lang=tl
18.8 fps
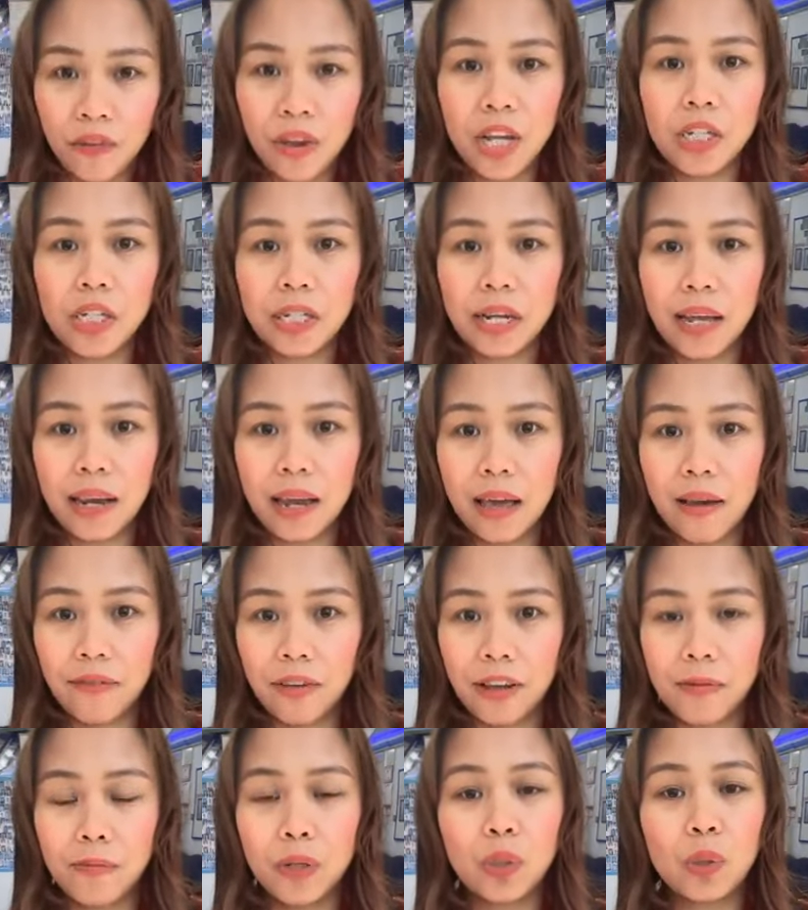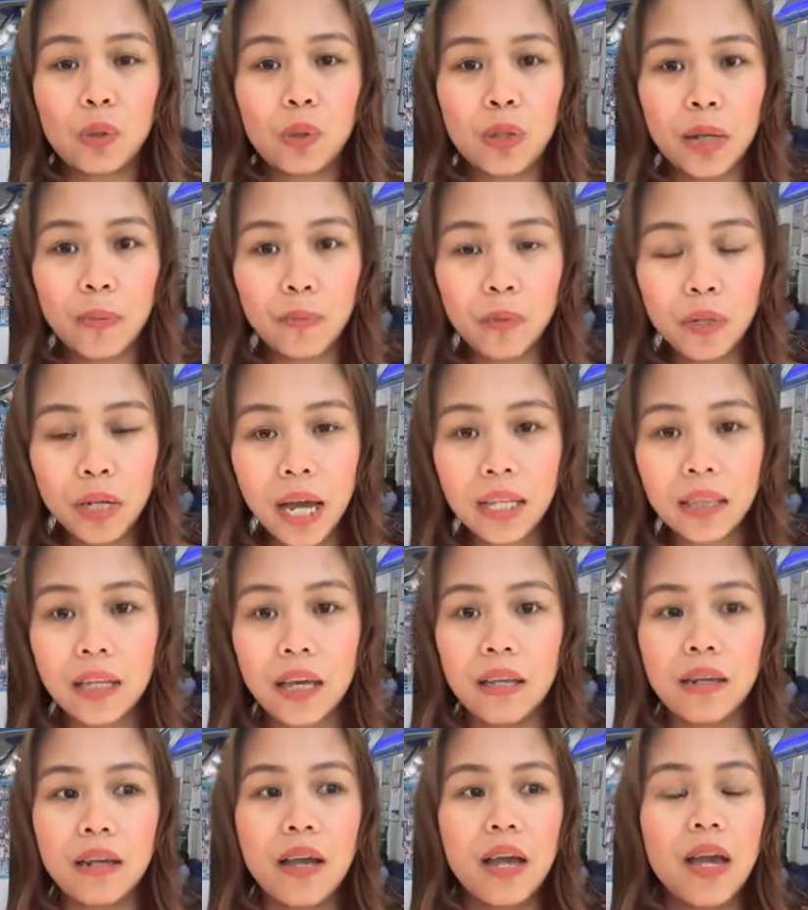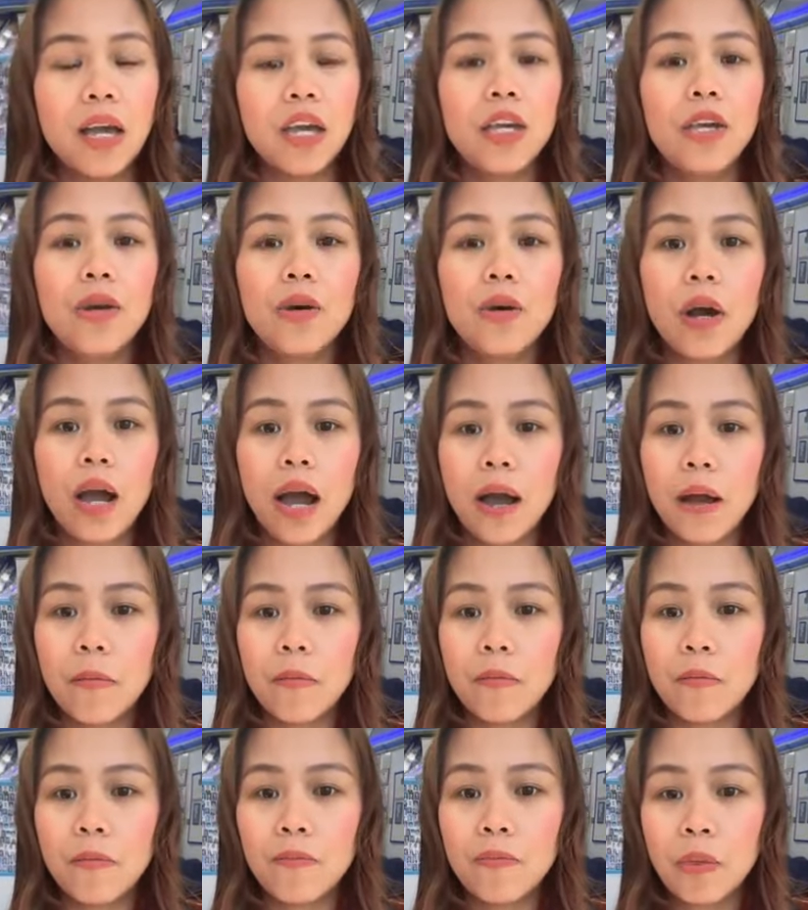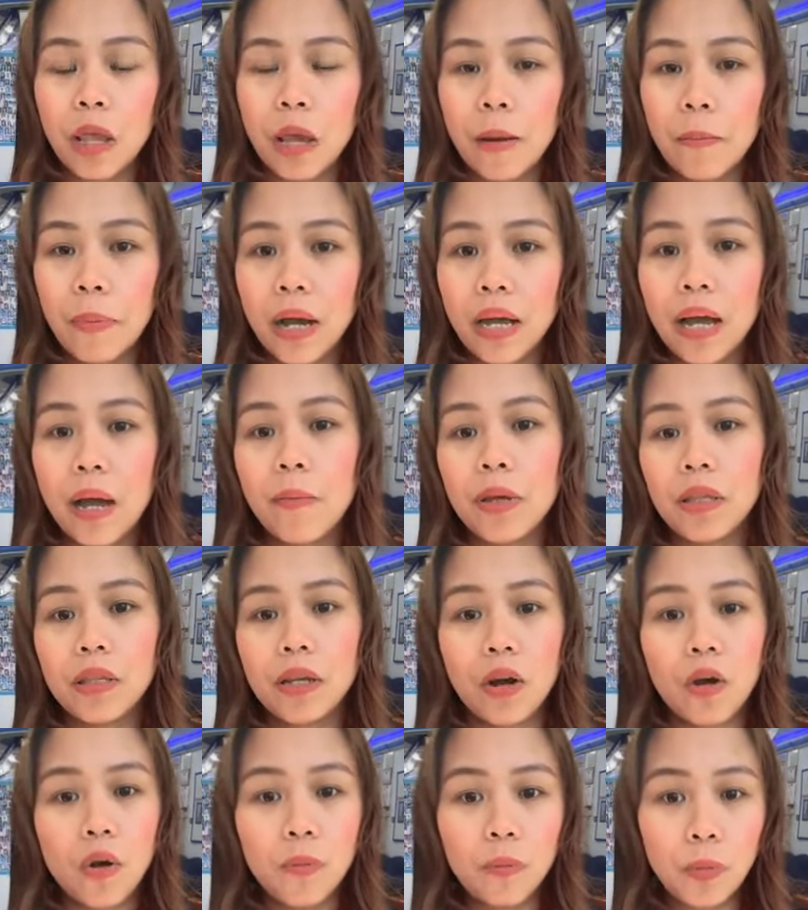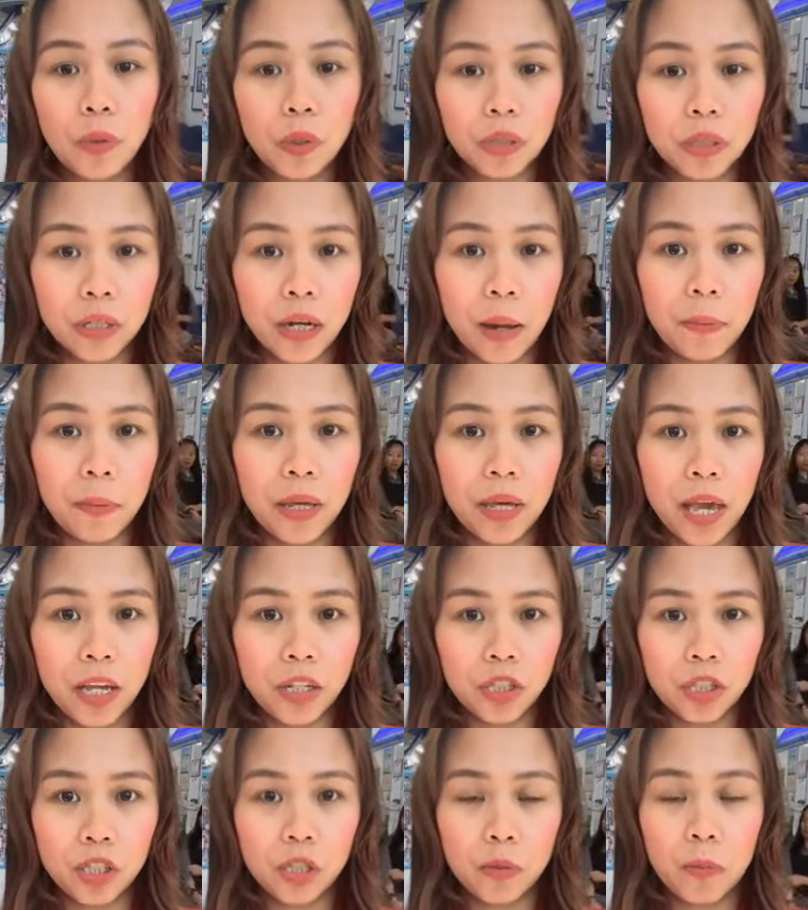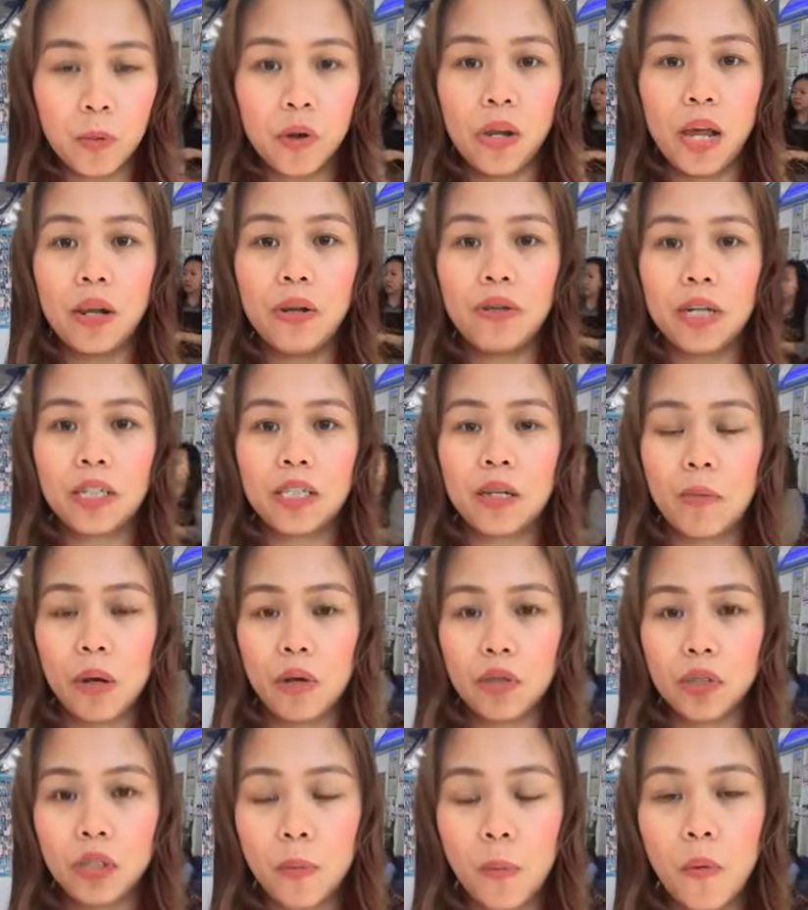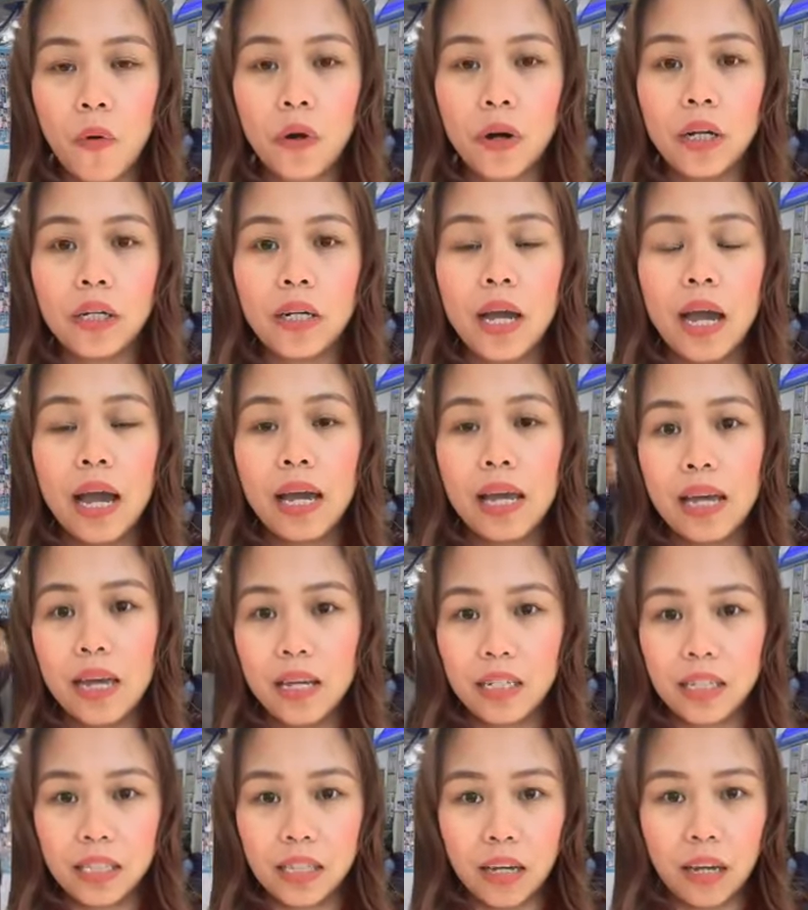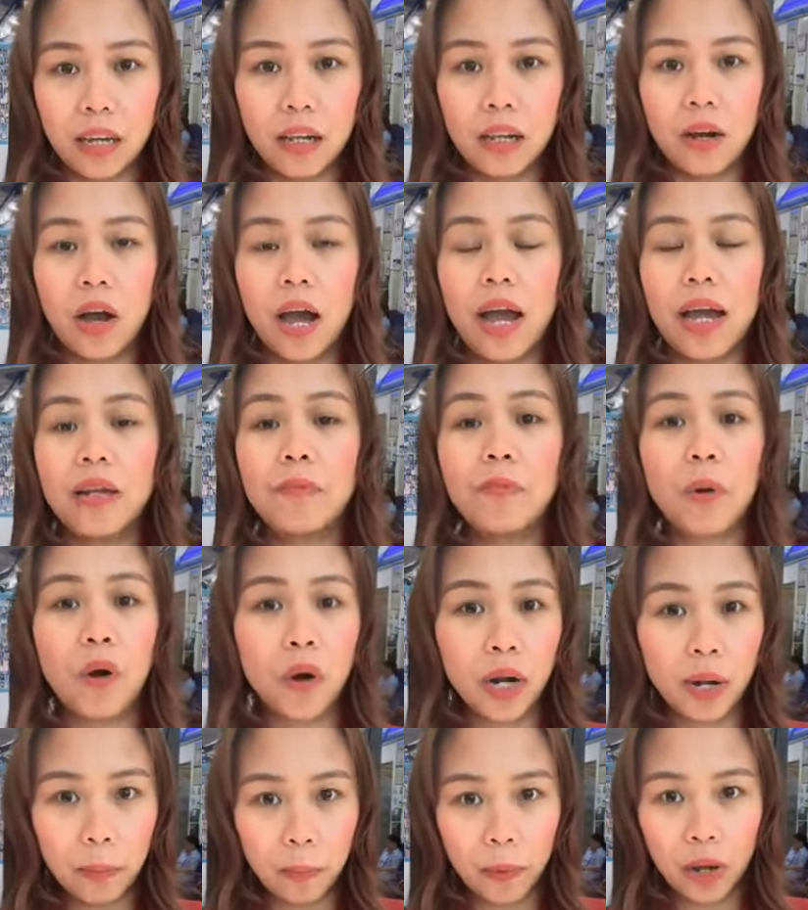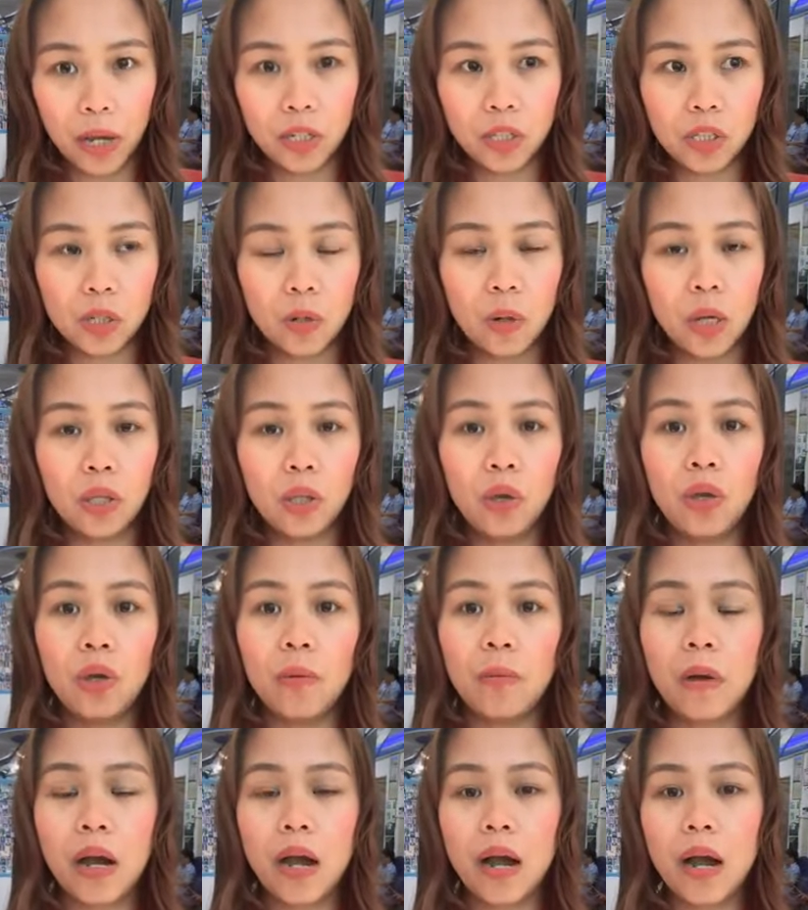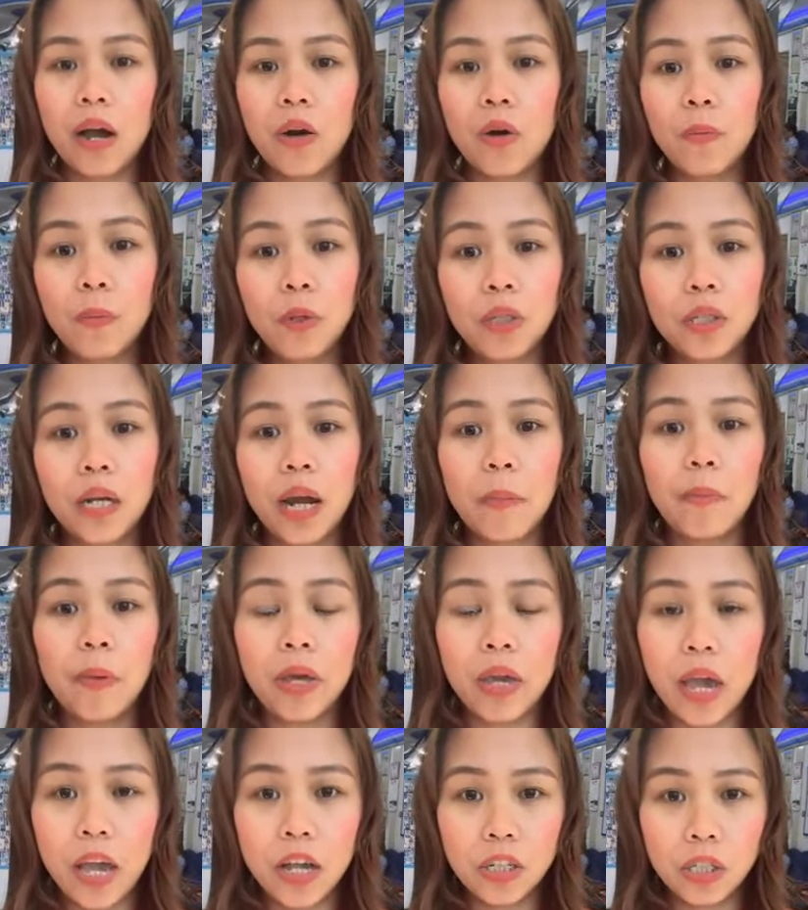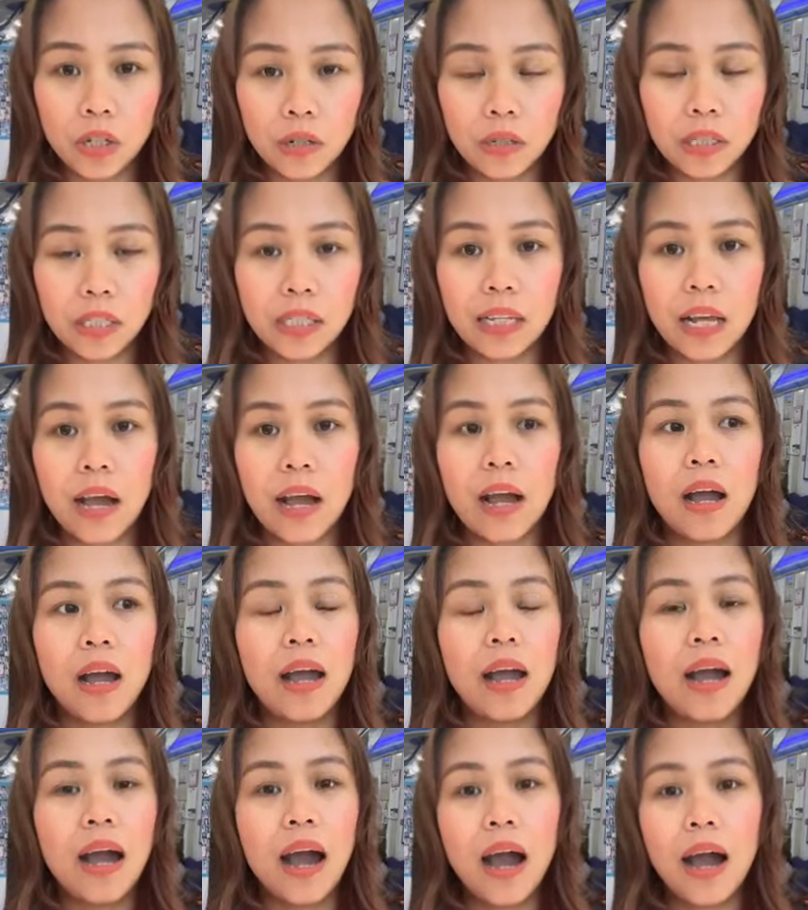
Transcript: to professional level, matutunan po natin yung um, paggamit ng computer applications po, lalo na sa Microsoft Word, Excel, and PowerPoint. So, ito yung mga computer applications na